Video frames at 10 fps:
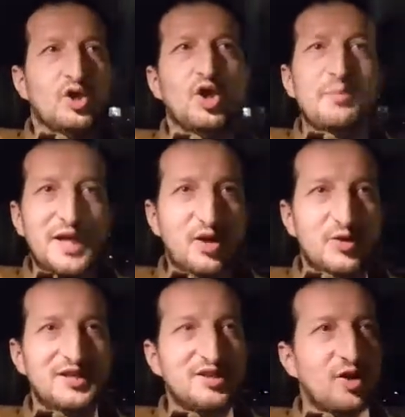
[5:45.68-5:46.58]
comme il le
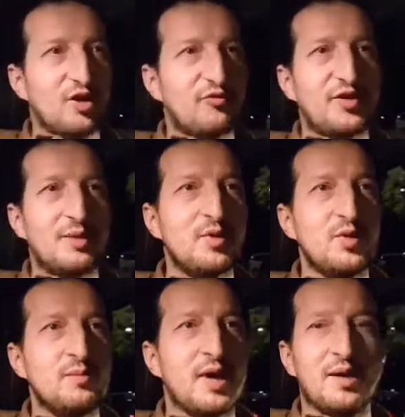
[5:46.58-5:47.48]
dit dans le film
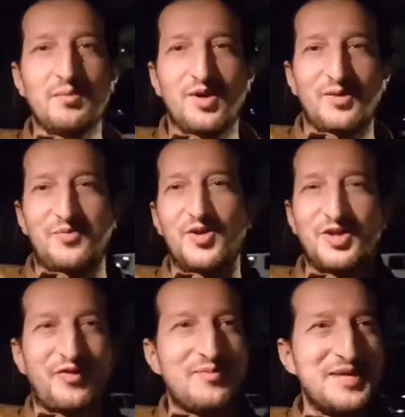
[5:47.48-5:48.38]
lui-même,
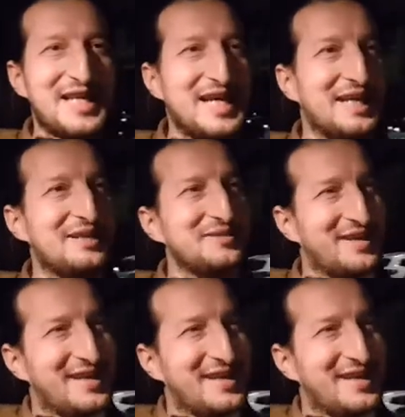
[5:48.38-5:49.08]
plus familial.